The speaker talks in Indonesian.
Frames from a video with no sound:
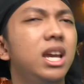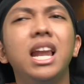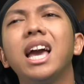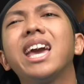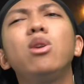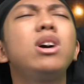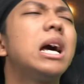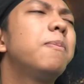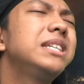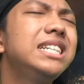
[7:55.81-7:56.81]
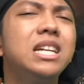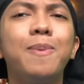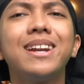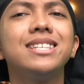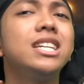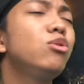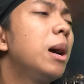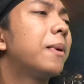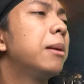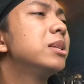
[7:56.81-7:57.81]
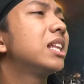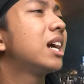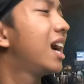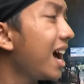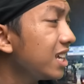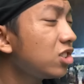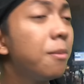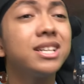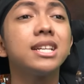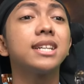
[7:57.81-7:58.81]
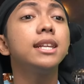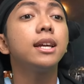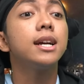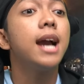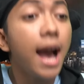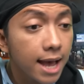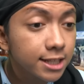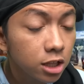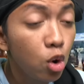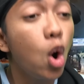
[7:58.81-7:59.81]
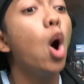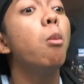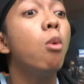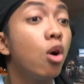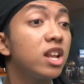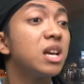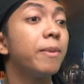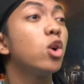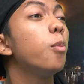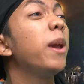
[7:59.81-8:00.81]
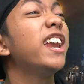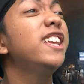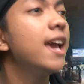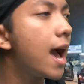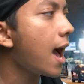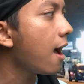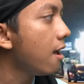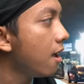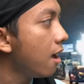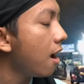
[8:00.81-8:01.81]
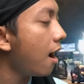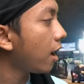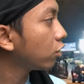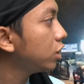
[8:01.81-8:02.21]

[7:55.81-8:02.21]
Ya lagi lu kenapa sih di depan Rizky tuh gak pernah bisa tegas? Coba sekali-sekali tegas, lu ngomong di samping kuping dia. Atau